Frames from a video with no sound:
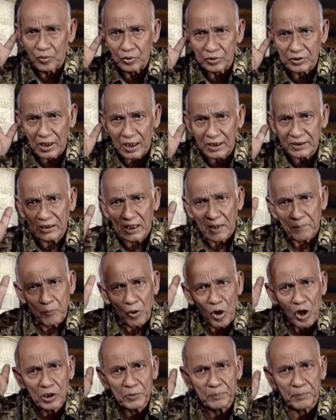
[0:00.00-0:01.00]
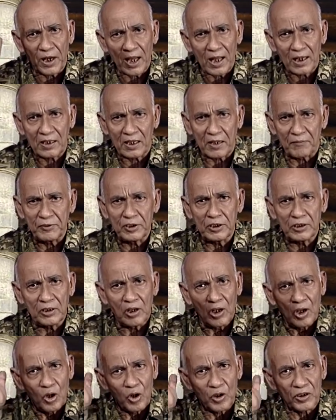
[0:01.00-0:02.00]
गुजरात का बहुत बड़ा कवि
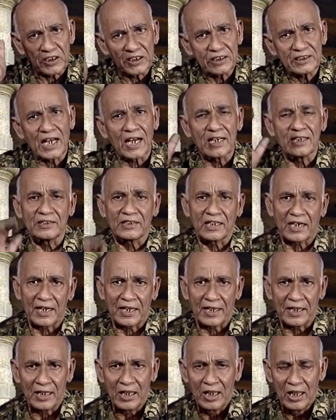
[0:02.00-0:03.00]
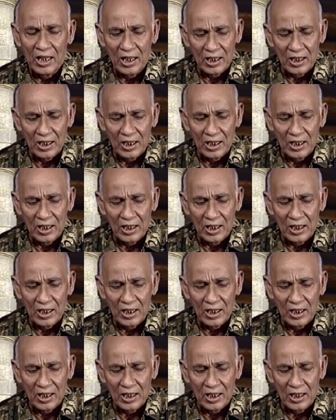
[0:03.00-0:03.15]
और गीता की तरह है